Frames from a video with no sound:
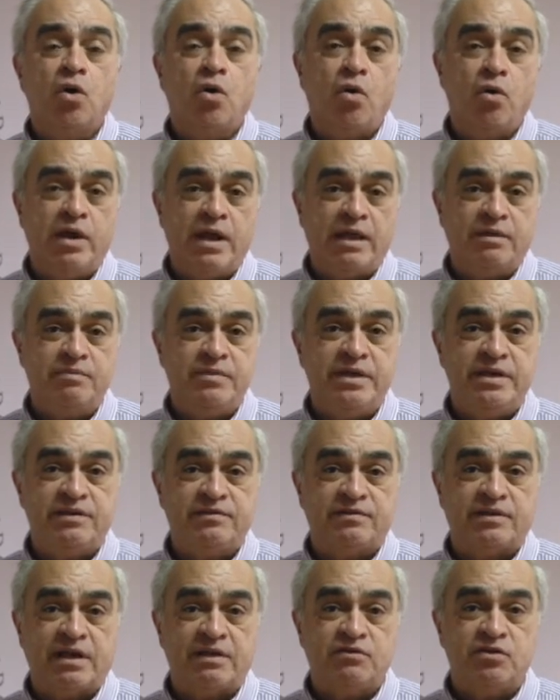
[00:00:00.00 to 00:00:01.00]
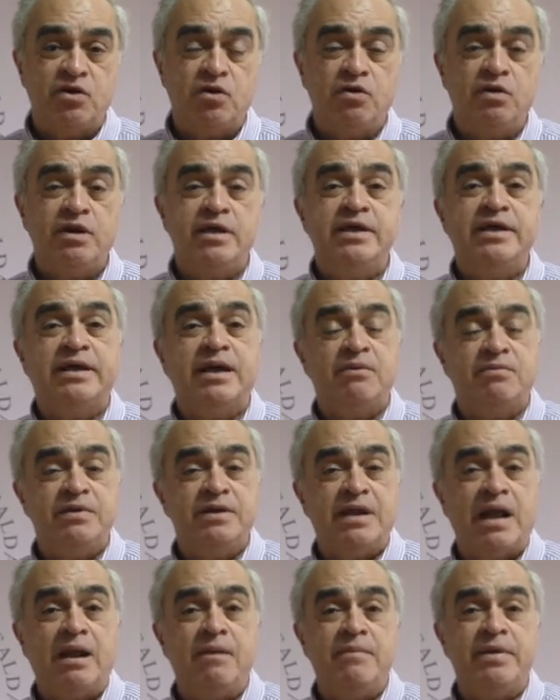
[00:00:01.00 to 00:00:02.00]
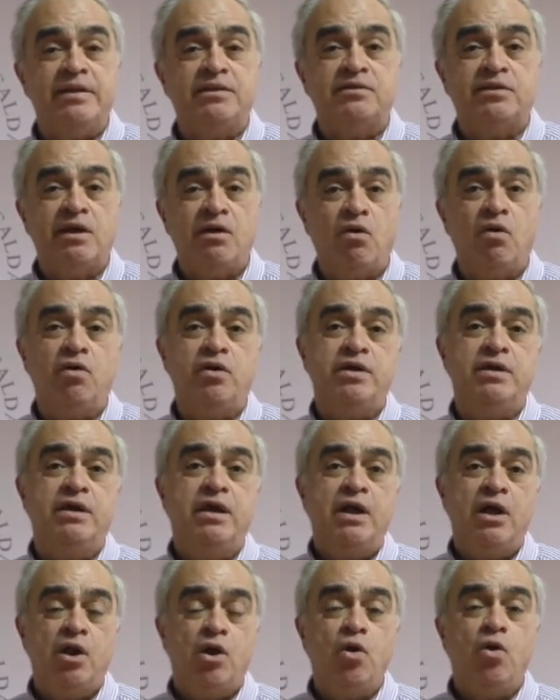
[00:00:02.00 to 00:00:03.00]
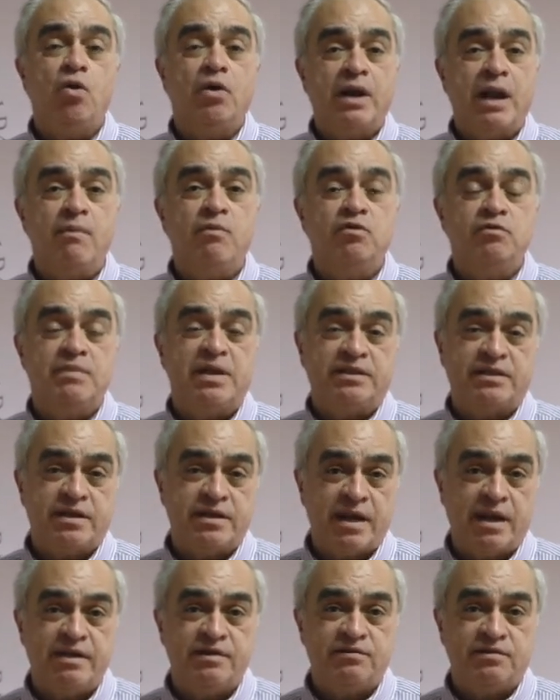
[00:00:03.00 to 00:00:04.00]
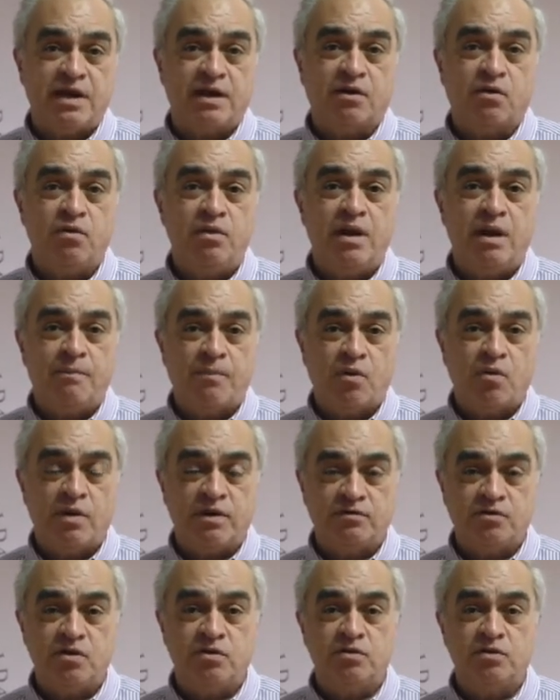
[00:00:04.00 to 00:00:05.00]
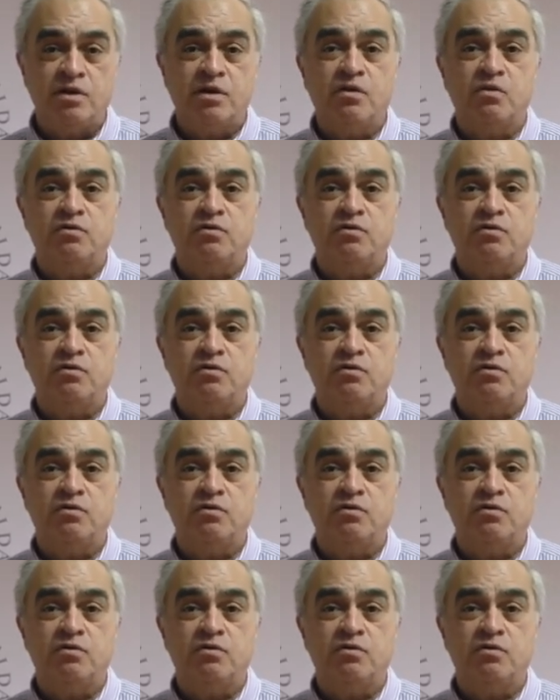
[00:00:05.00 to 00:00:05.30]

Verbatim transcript: con la administración y que finalmente hoy logramos materializar con la aprobación del